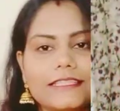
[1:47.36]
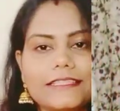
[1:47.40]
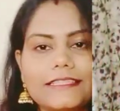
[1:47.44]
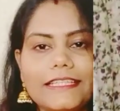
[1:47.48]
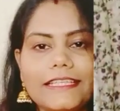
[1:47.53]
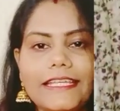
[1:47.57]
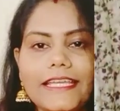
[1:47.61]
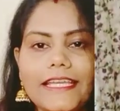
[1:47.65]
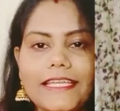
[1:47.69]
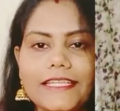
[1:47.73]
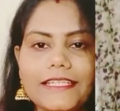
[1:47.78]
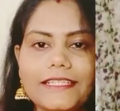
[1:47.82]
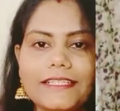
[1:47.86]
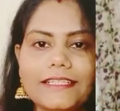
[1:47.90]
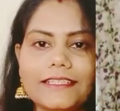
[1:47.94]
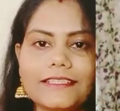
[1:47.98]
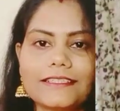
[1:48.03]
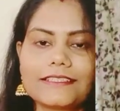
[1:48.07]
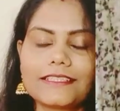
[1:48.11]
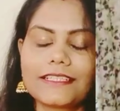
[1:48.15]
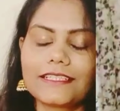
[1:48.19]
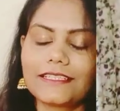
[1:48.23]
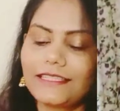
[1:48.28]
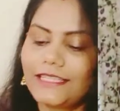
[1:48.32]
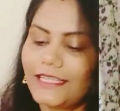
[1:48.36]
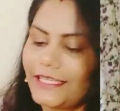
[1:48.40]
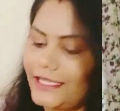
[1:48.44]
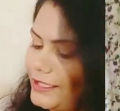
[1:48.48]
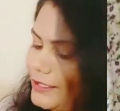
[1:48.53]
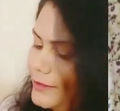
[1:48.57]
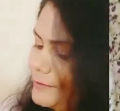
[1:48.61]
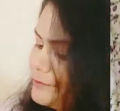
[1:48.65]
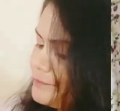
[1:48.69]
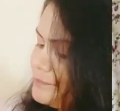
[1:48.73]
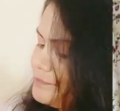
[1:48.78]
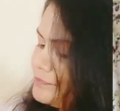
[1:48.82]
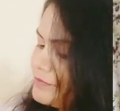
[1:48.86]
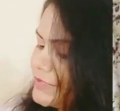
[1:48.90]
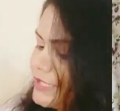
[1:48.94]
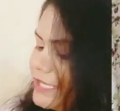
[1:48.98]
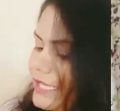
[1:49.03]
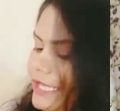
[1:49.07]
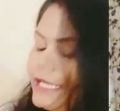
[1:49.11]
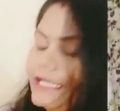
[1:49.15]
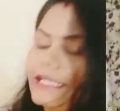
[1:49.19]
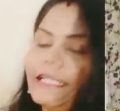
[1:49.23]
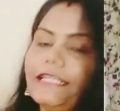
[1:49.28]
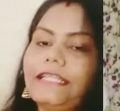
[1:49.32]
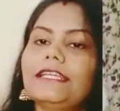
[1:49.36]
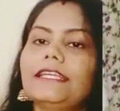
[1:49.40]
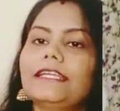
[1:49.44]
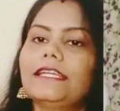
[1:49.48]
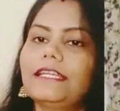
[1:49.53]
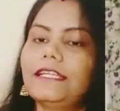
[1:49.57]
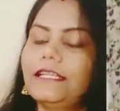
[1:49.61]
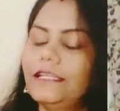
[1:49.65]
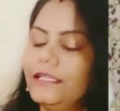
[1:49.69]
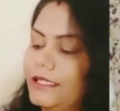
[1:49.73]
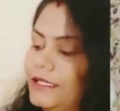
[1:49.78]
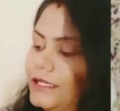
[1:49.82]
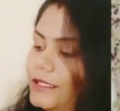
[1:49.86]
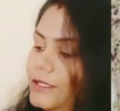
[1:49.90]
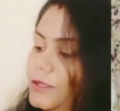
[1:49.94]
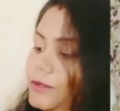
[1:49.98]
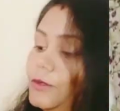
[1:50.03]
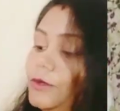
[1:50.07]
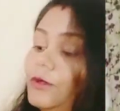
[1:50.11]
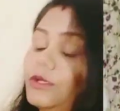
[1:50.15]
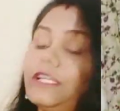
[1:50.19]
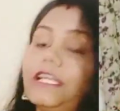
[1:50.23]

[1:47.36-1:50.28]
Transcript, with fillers: से कैरी कर सकते हैं एंड ये कोटा